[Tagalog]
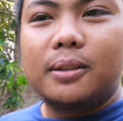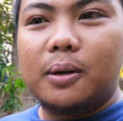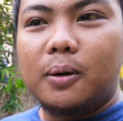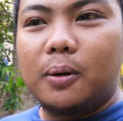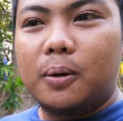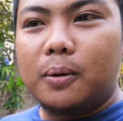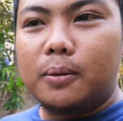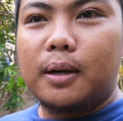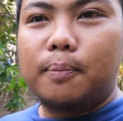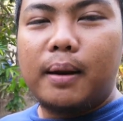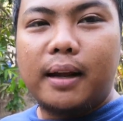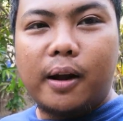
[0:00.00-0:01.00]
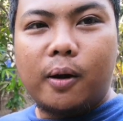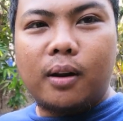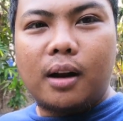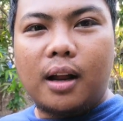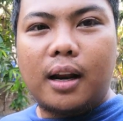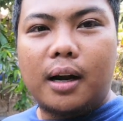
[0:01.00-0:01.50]
so nagpalagay ko
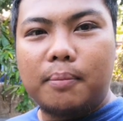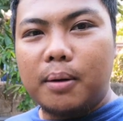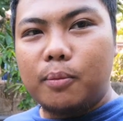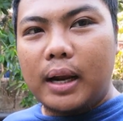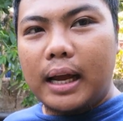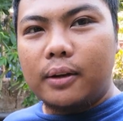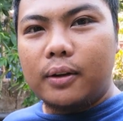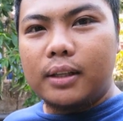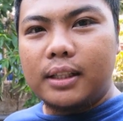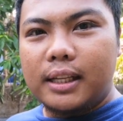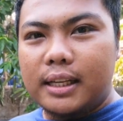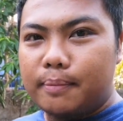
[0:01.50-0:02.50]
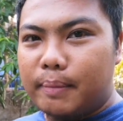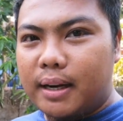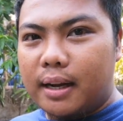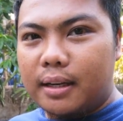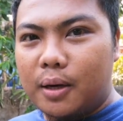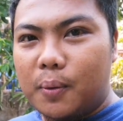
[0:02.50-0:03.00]
ng alarm magmula noon hindi naman
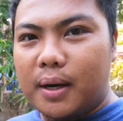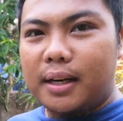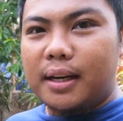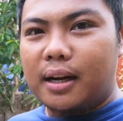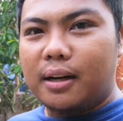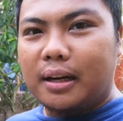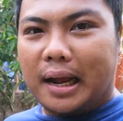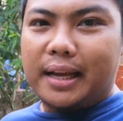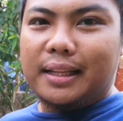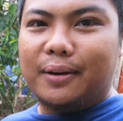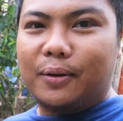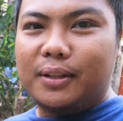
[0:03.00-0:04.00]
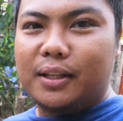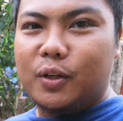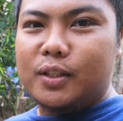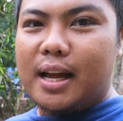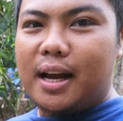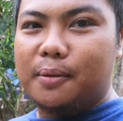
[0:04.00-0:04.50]
na nawalan ng kahit ano dito
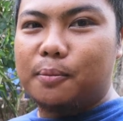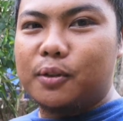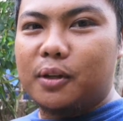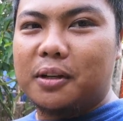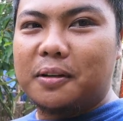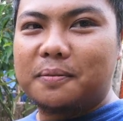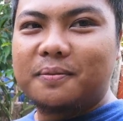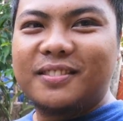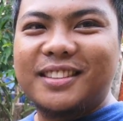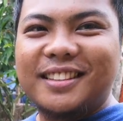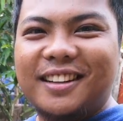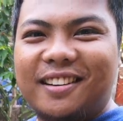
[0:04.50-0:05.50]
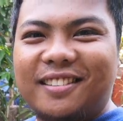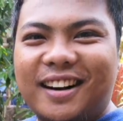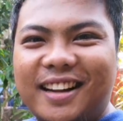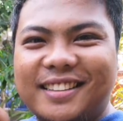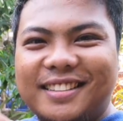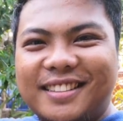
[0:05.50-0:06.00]
sa aking motor
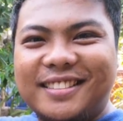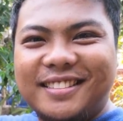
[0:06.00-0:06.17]
alright